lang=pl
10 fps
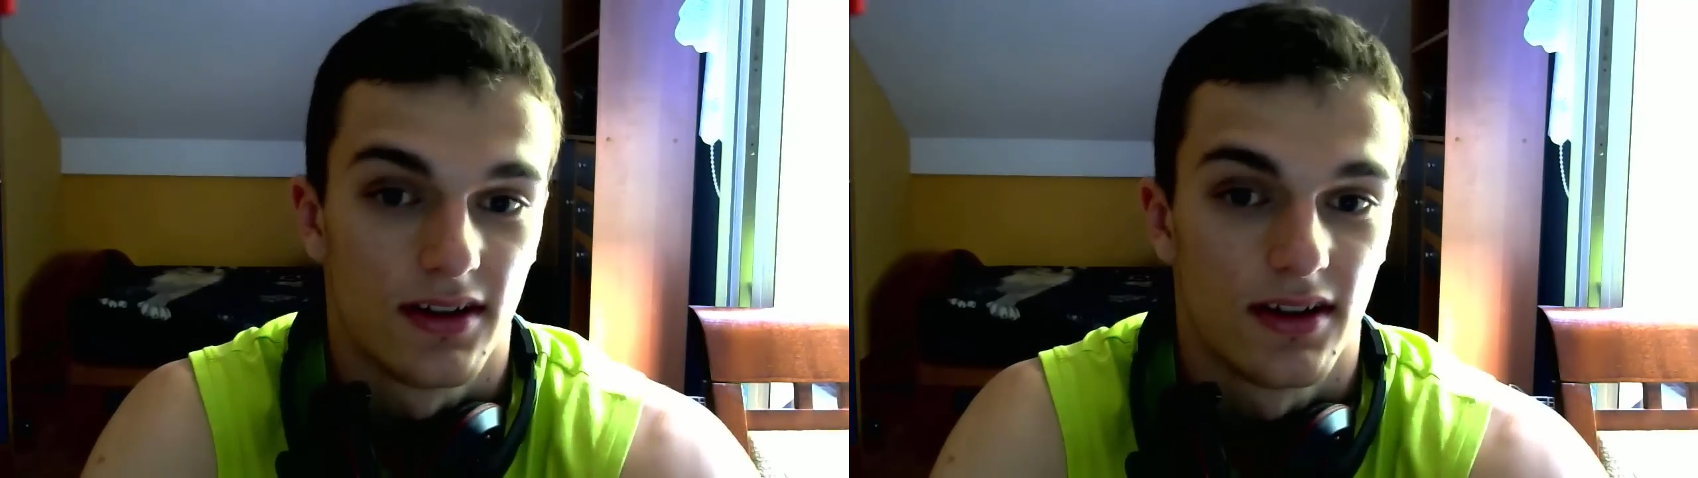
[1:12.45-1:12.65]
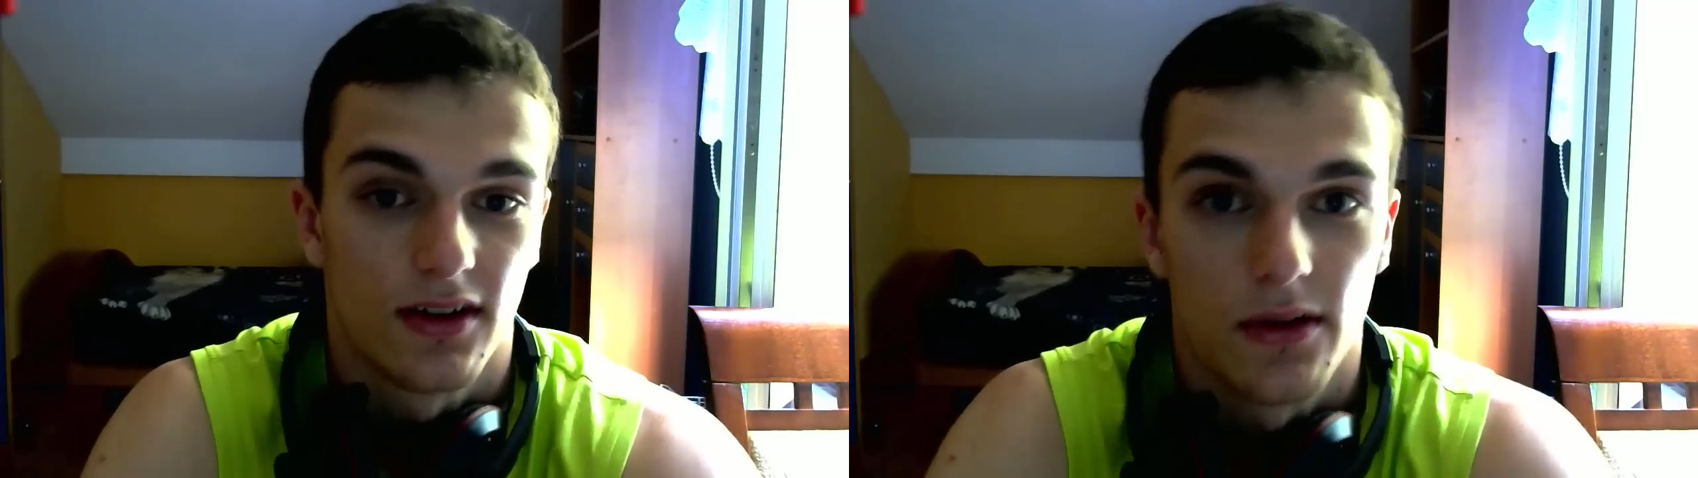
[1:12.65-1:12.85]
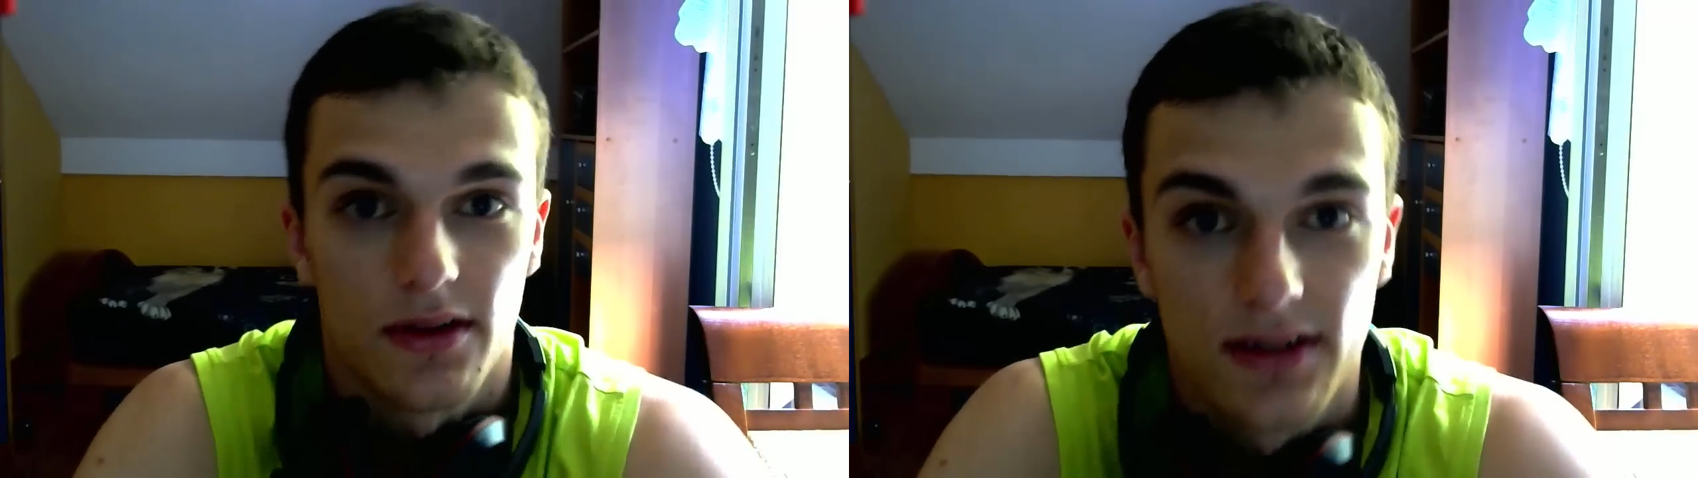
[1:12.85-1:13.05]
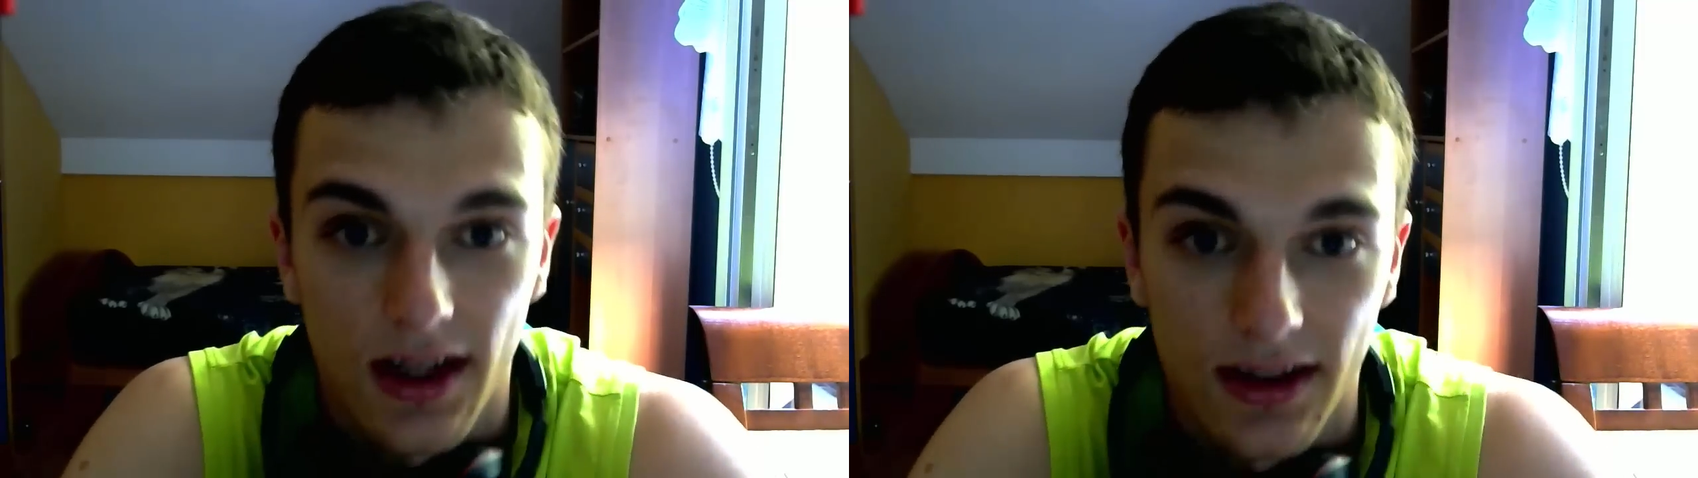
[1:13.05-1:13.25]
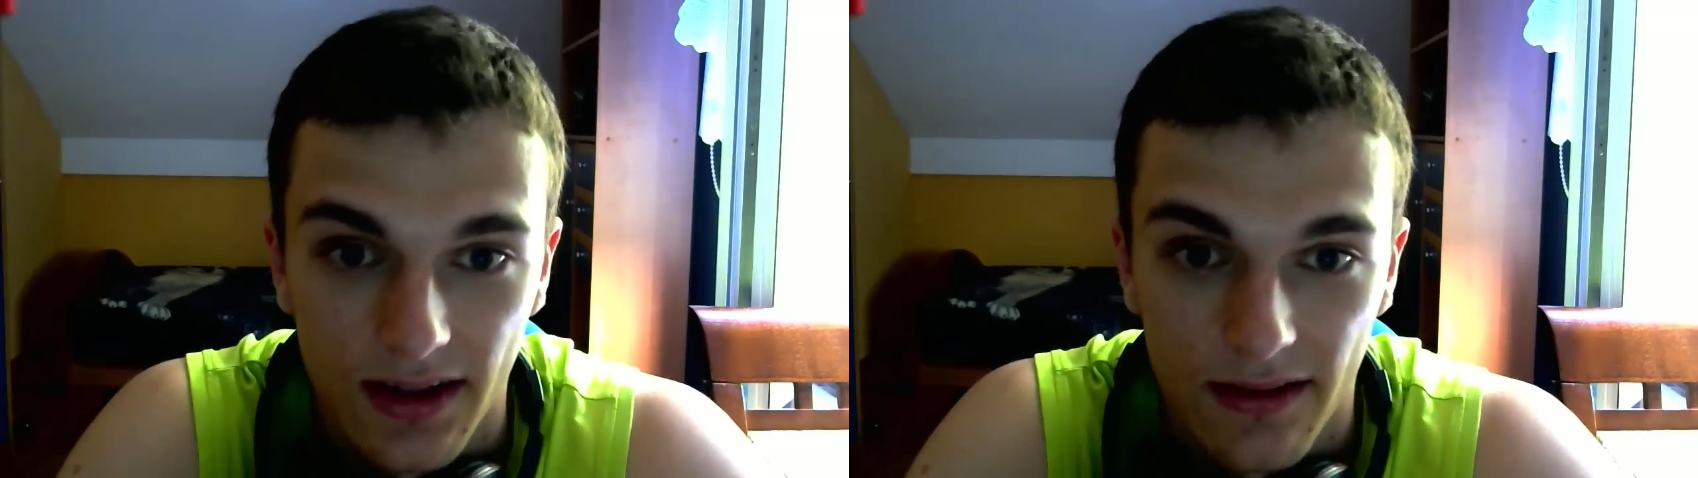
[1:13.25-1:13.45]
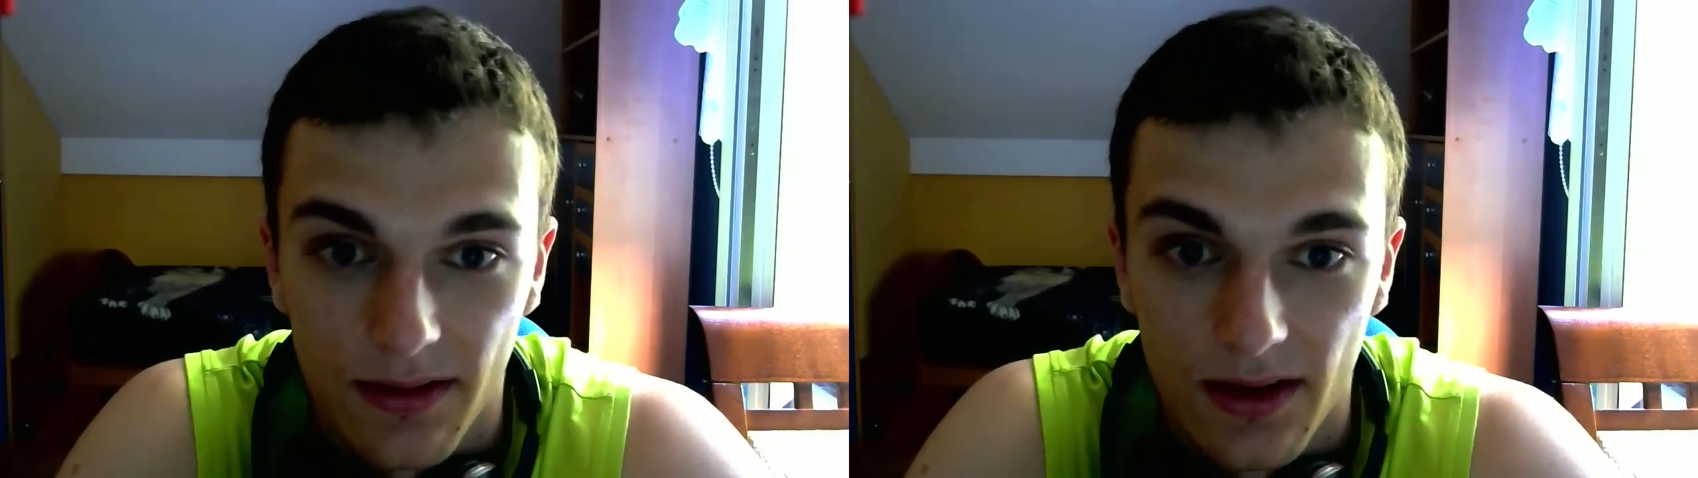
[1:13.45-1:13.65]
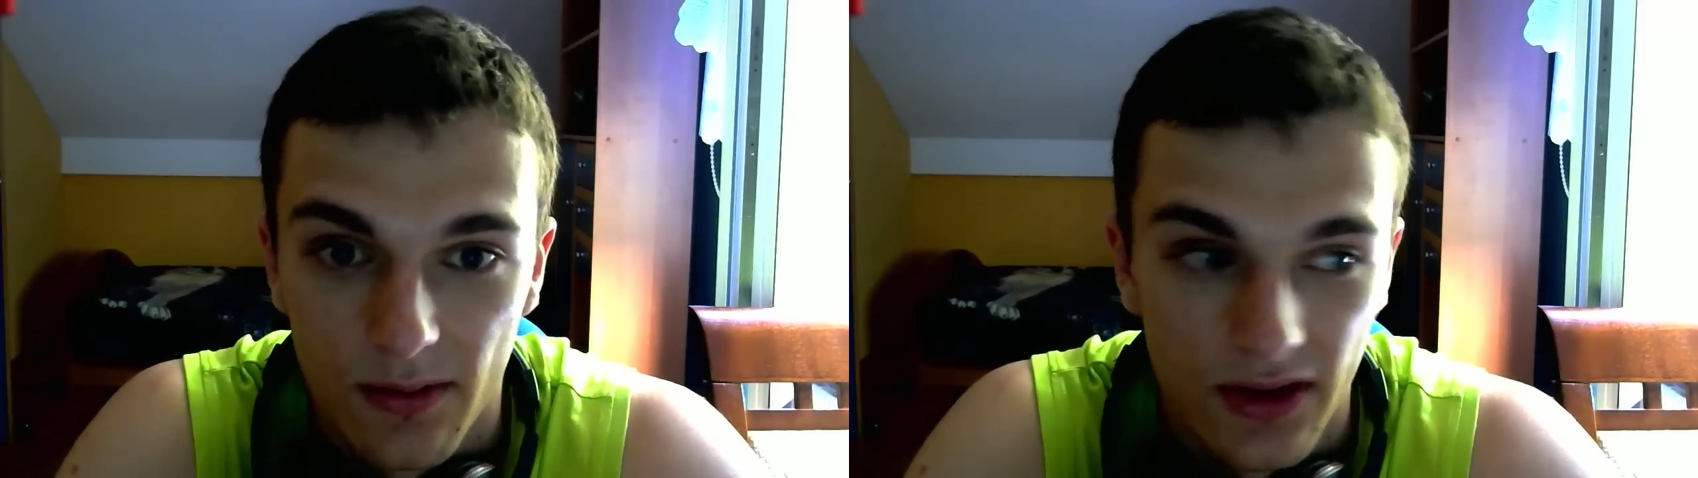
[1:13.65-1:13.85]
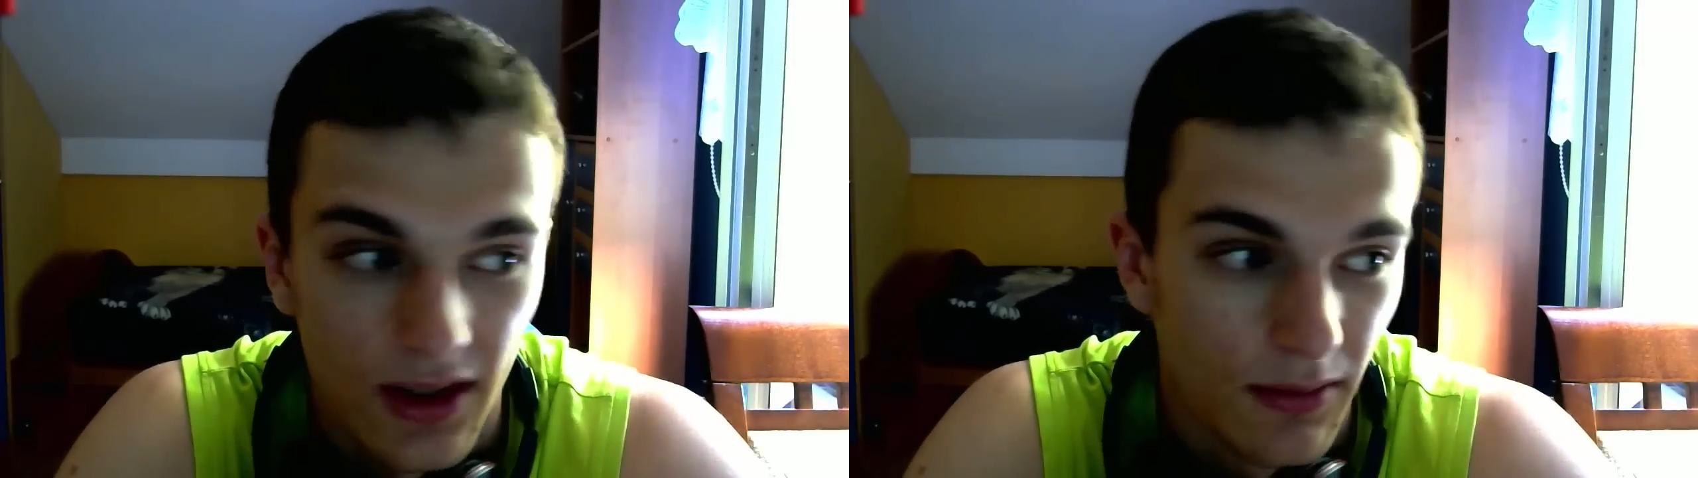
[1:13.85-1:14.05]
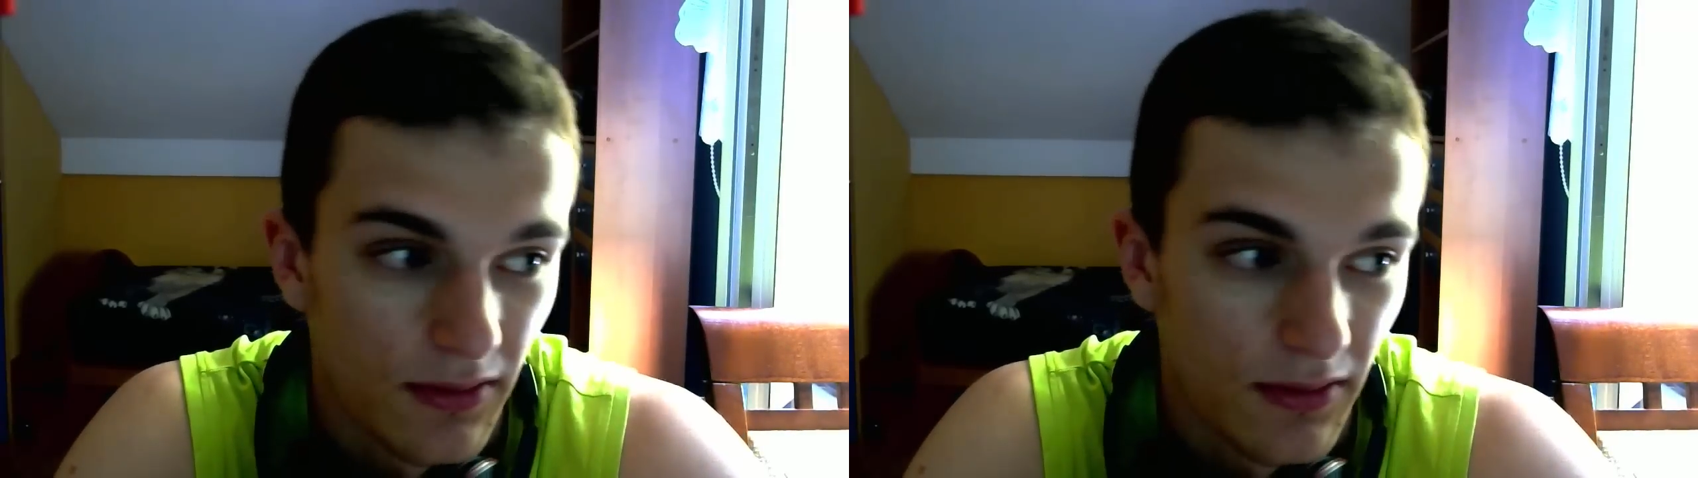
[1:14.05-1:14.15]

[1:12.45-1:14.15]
się ostatnie filmy ode mnie,